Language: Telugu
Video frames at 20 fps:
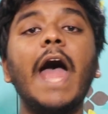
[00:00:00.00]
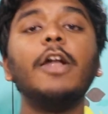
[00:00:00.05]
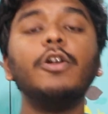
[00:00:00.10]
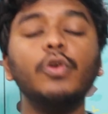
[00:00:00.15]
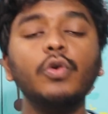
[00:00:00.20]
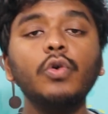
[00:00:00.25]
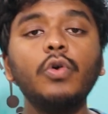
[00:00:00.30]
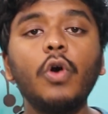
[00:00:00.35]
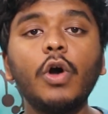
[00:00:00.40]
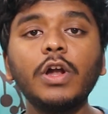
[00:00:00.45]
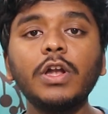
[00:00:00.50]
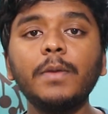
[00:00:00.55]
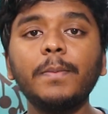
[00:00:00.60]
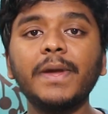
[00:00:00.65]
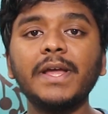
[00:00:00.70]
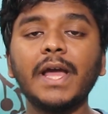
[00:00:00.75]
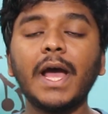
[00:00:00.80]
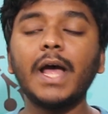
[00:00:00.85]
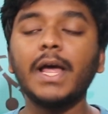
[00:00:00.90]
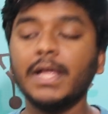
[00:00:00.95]
అండ్
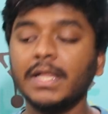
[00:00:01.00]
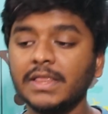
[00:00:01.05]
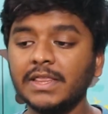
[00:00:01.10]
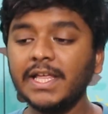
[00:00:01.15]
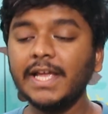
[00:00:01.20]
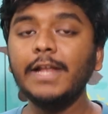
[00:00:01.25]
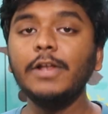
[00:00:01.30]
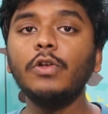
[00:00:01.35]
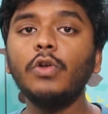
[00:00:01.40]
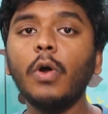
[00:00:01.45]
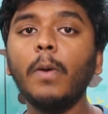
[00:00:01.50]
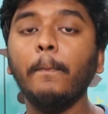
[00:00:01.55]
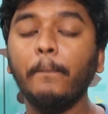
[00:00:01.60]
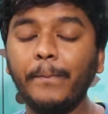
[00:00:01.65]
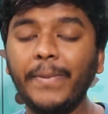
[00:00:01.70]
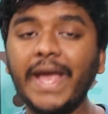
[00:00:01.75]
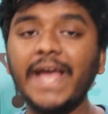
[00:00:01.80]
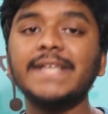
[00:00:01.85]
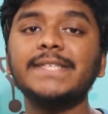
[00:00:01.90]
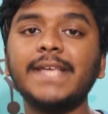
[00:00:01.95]
ఇంకొకటి భయ్య దీంట్లో
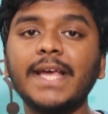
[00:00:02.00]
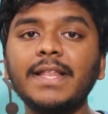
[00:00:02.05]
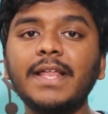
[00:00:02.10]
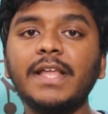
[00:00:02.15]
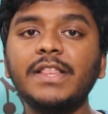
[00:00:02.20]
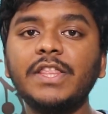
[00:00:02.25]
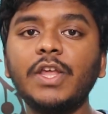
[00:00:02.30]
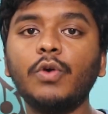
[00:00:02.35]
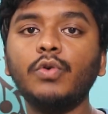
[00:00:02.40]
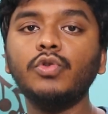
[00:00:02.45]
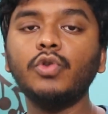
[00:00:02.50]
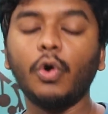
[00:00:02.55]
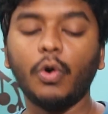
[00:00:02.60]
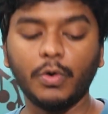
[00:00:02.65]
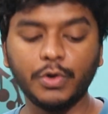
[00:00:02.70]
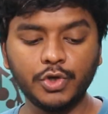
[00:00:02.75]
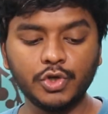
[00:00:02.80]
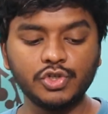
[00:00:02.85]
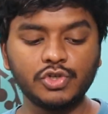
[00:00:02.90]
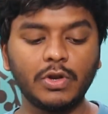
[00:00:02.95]
బేస్ ఏదైతే
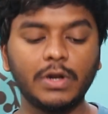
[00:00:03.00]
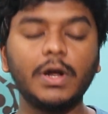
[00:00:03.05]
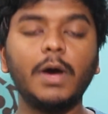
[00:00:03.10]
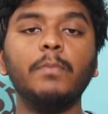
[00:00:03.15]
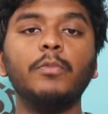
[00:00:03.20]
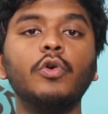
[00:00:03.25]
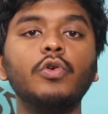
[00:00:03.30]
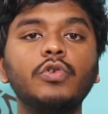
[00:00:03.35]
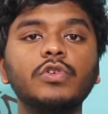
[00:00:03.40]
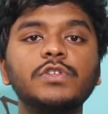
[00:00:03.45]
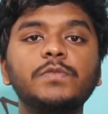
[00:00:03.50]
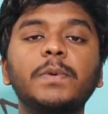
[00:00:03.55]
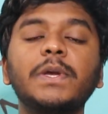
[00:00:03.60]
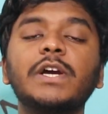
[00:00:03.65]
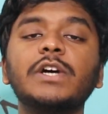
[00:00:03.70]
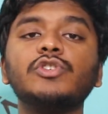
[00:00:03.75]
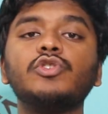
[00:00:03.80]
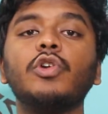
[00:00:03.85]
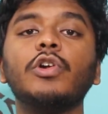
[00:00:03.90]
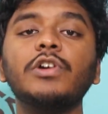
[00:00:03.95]
ఉందో యూజువల్గా బ్లూటూత్
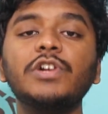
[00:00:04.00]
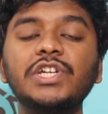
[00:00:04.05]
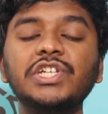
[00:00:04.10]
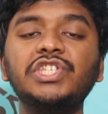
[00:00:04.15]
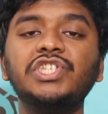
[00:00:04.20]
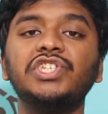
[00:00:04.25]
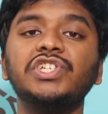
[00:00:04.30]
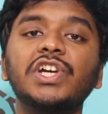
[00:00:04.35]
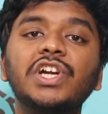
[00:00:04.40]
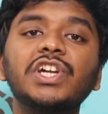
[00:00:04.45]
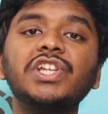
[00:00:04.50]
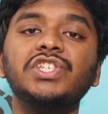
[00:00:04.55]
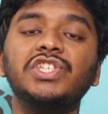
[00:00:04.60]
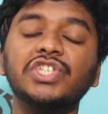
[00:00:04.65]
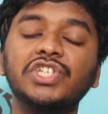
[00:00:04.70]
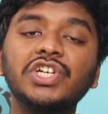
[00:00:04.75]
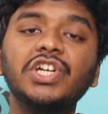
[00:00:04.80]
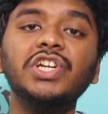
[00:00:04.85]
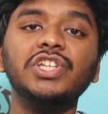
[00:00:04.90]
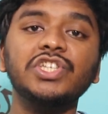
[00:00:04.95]
స్పీకర్స్లో డిచ్చికి
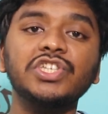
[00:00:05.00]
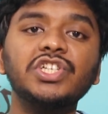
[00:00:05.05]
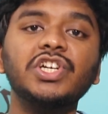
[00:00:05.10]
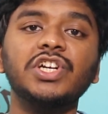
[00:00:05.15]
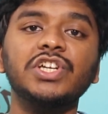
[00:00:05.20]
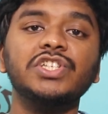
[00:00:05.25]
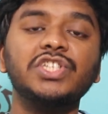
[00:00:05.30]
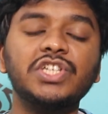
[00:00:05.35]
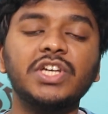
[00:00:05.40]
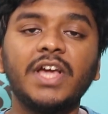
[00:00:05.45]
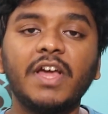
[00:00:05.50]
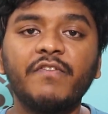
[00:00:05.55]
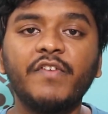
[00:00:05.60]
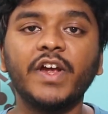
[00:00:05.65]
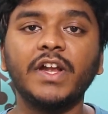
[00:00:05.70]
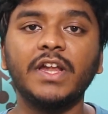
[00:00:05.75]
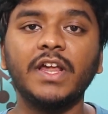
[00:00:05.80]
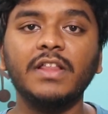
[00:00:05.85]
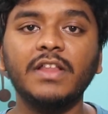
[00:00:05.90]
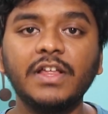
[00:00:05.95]
డిచ్చికి డిచ్చికి డిచ్చికి
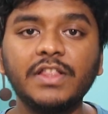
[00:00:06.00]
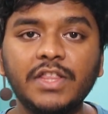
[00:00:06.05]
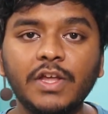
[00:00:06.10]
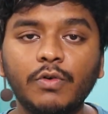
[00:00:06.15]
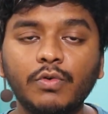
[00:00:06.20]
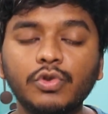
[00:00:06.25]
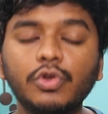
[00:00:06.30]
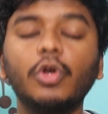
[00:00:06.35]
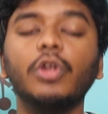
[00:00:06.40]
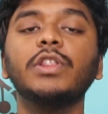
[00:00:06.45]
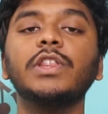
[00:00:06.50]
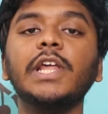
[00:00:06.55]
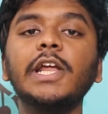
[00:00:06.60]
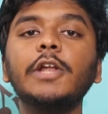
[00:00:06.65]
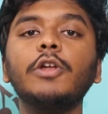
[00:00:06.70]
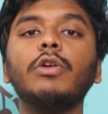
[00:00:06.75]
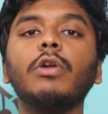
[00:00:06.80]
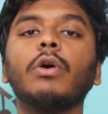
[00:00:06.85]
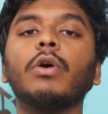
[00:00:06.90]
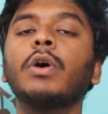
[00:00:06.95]
ఎఫెక్ట్ ఏదైతే ఉందో
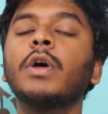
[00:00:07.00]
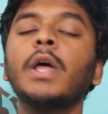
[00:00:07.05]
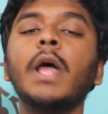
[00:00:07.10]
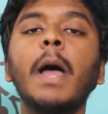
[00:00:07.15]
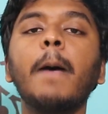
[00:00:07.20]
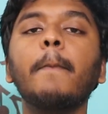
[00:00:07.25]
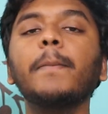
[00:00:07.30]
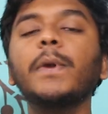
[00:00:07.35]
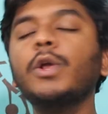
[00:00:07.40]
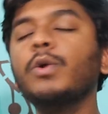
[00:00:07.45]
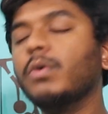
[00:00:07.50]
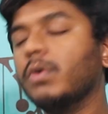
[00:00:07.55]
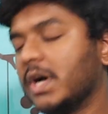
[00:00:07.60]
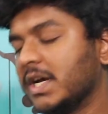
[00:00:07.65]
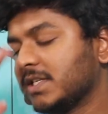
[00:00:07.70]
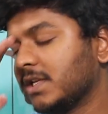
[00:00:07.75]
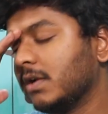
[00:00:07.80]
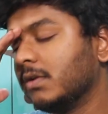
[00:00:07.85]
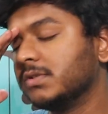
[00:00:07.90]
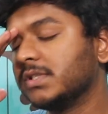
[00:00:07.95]
దీంట్లో మీరు
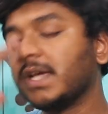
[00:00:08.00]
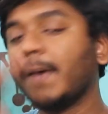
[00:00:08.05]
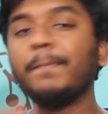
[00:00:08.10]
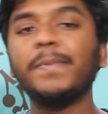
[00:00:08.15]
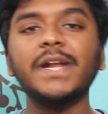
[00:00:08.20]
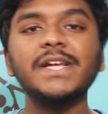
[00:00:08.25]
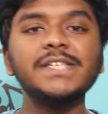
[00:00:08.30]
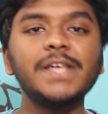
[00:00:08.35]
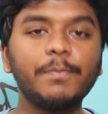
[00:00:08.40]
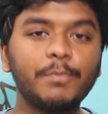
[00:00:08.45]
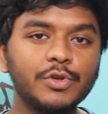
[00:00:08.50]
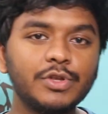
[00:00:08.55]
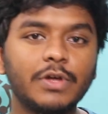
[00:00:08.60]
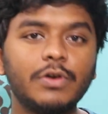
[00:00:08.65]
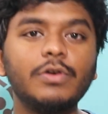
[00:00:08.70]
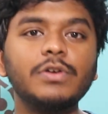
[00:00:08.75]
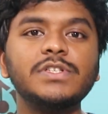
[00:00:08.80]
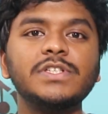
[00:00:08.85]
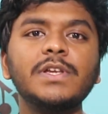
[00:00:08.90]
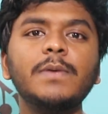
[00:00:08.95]
అసలు సర్ప్రైజ్
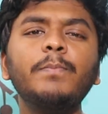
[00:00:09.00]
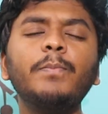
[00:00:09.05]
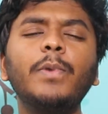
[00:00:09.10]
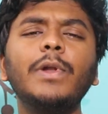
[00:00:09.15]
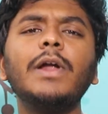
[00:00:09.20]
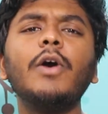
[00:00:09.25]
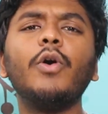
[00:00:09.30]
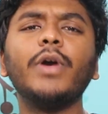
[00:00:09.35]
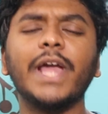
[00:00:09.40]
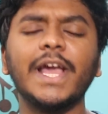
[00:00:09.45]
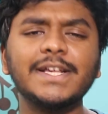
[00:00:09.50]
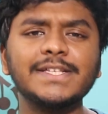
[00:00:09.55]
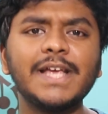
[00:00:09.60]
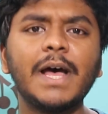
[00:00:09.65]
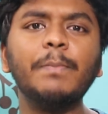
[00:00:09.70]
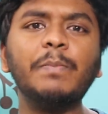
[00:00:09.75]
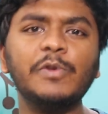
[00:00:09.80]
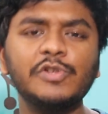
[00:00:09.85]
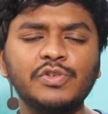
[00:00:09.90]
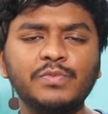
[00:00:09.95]
అయిపోతారు సింపుల్గా ఒక
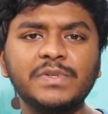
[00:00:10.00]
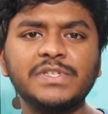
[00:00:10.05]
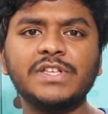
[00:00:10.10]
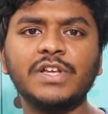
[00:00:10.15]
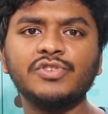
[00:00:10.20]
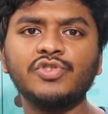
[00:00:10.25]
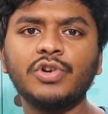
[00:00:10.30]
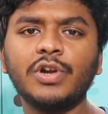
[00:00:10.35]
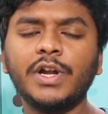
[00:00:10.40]
ఎగ్జాంపుల్ చూపిస్తారు